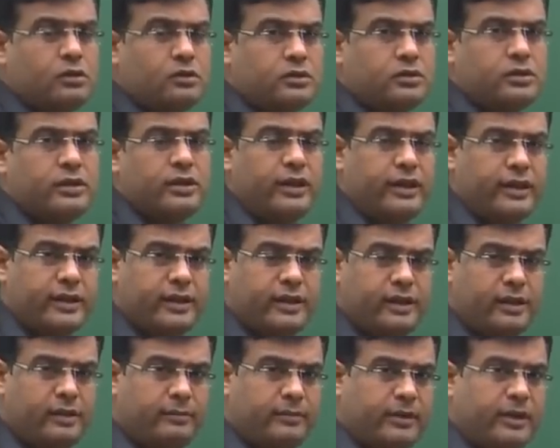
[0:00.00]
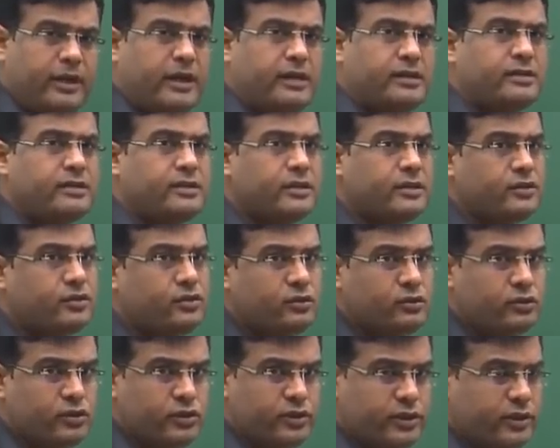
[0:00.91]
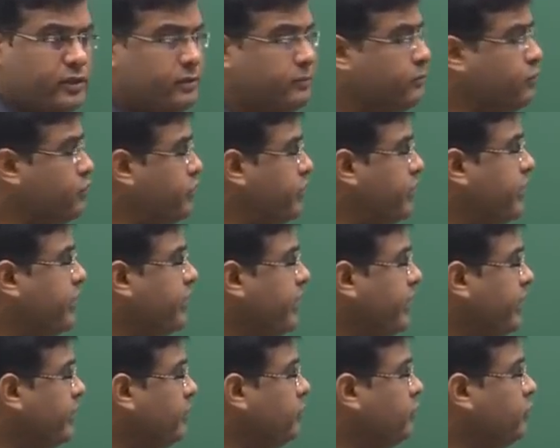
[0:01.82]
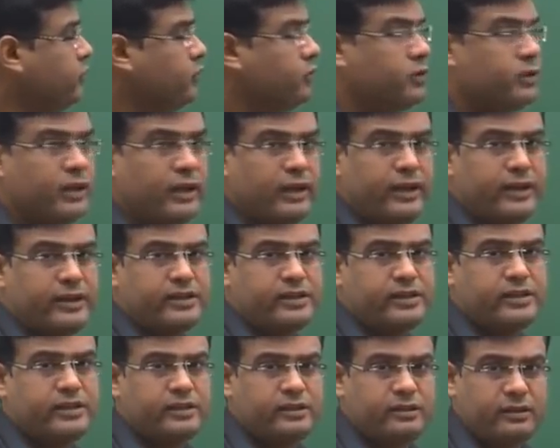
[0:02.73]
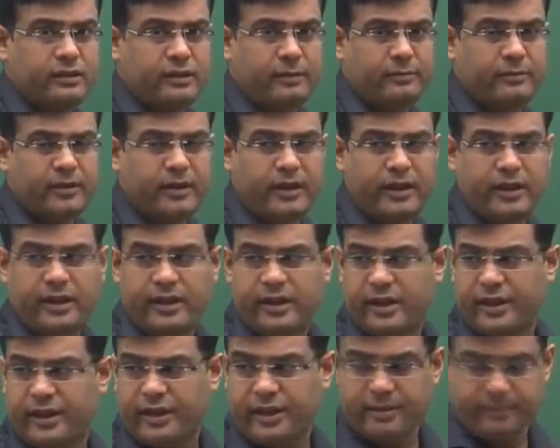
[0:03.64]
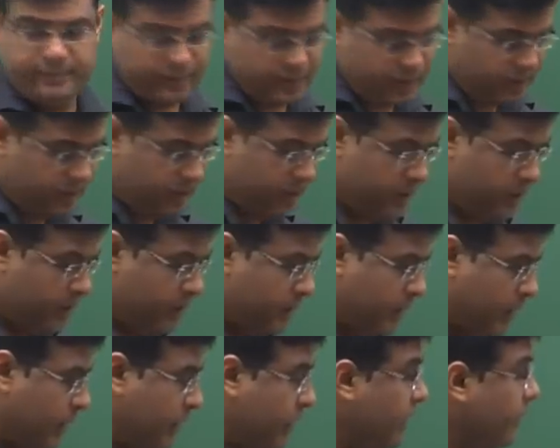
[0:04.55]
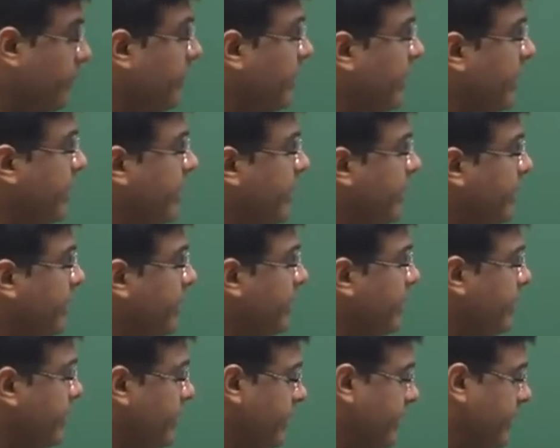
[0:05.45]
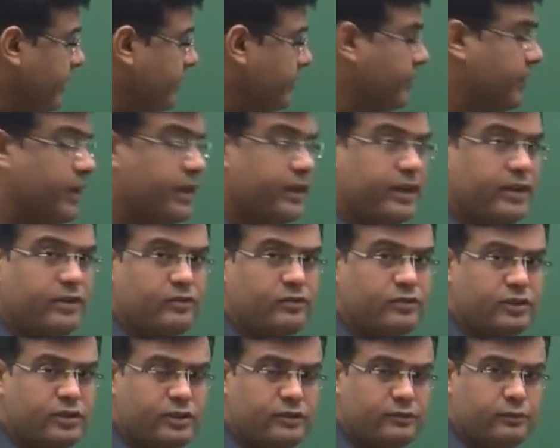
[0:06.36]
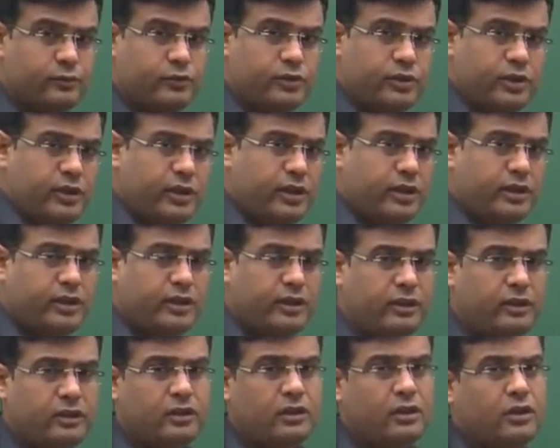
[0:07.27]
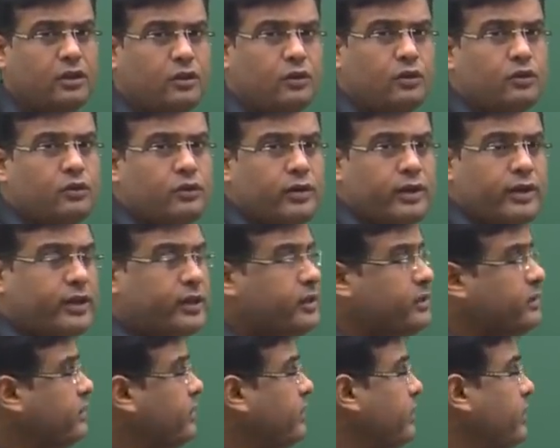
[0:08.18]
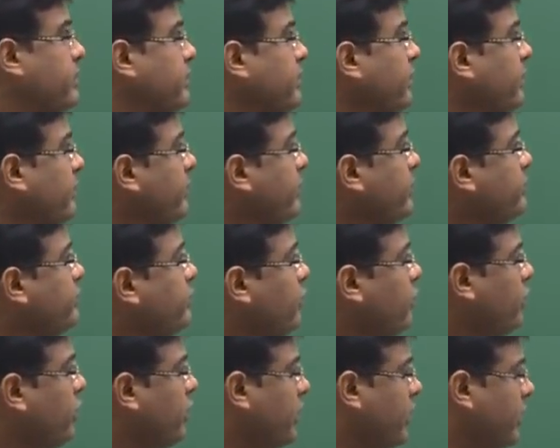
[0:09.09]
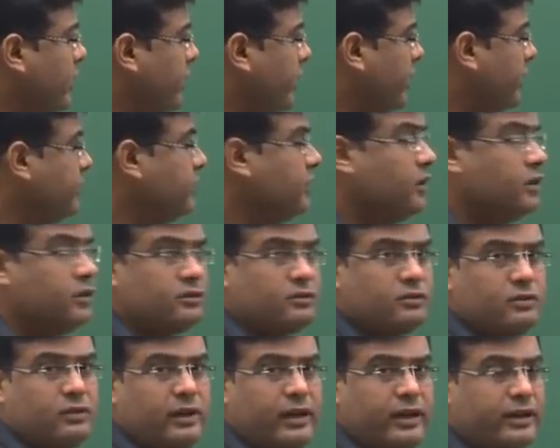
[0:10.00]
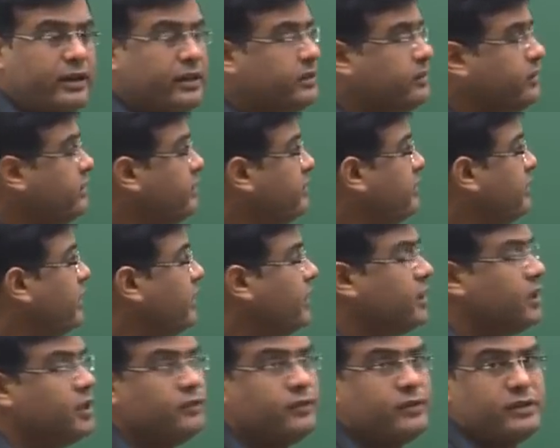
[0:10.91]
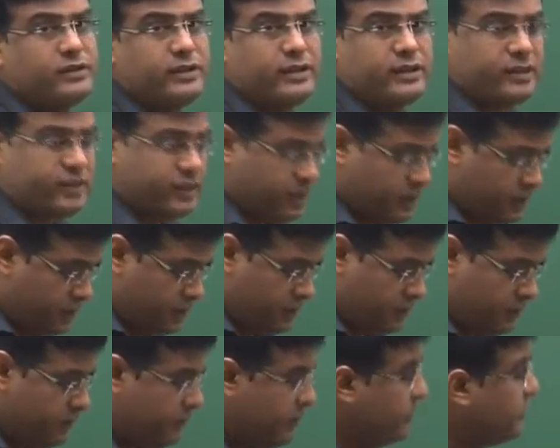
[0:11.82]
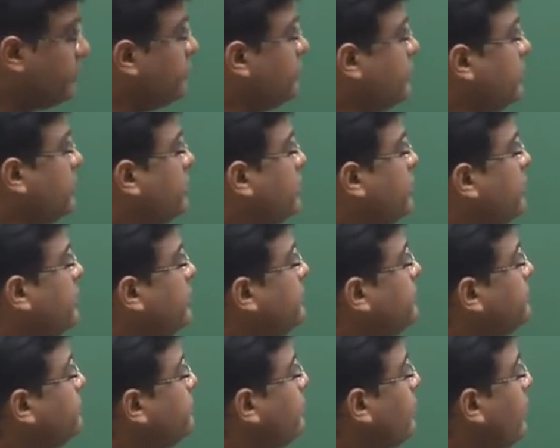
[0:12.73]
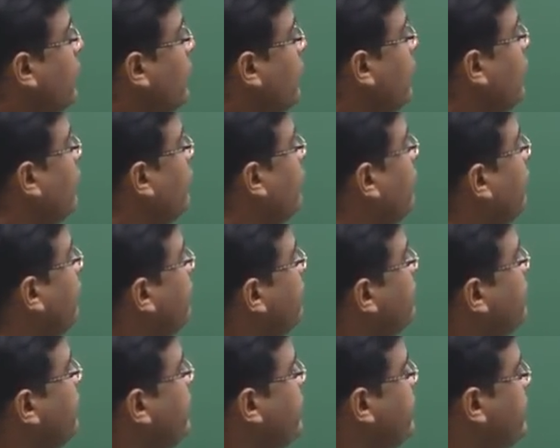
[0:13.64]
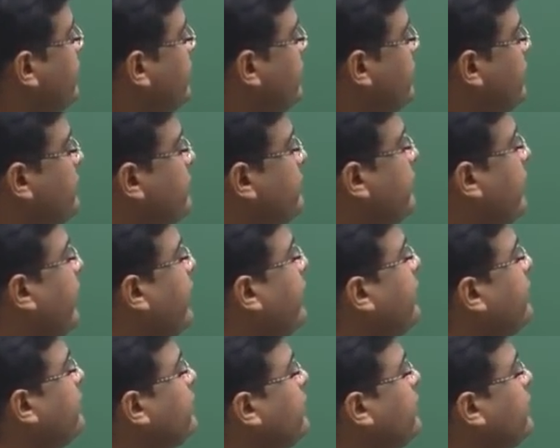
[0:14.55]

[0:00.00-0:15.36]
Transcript: से लेकर हमने आज तक जो क्वेश्चन पूछे गए हैं उनको कलेक्शन हमने ले लिया है यहाँ पर ताकि हमें आइडिया क्लियर रहे क्या क्या क्वेश्चन पूछे जाते हैं और उन्हें किस तरह से हमें सॉल्व करना है सो लेट एस स्टार्ट अवर सेशन द फर्स्ट क्वेश्चन of our session is saying